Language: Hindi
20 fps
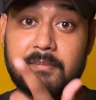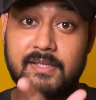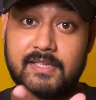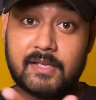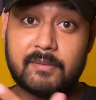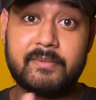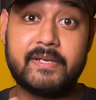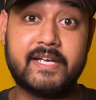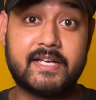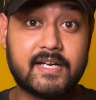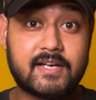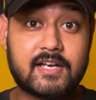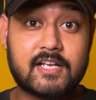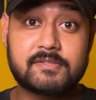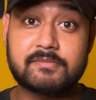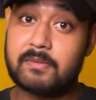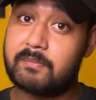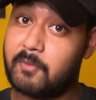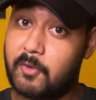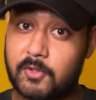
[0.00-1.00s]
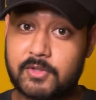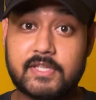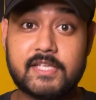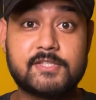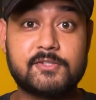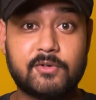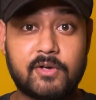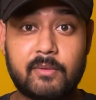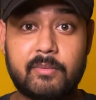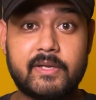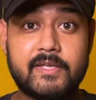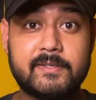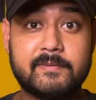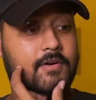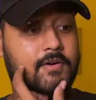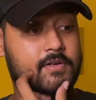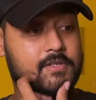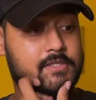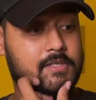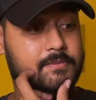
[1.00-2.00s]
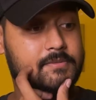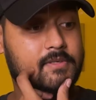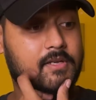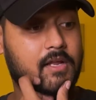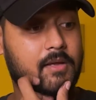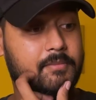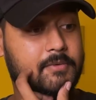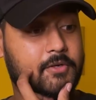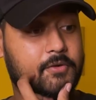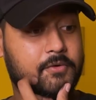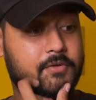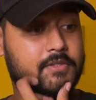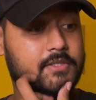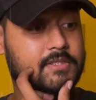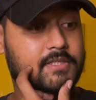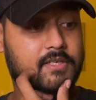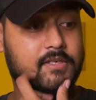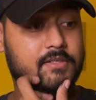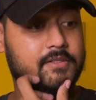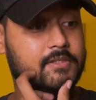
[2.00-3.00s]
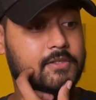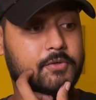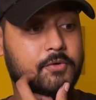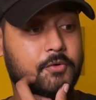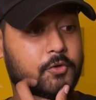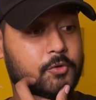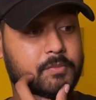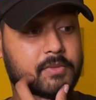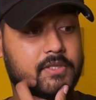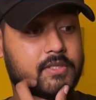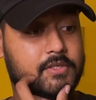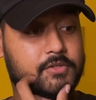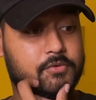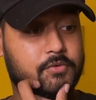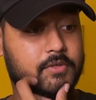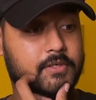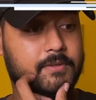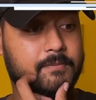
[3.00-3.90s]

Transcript: मतलब डेटा ट्रांसफर बहुत तेज होगा भाई और सब्सक्राइब करोगे तो चैनल की ग्रोथ भी तेज होगी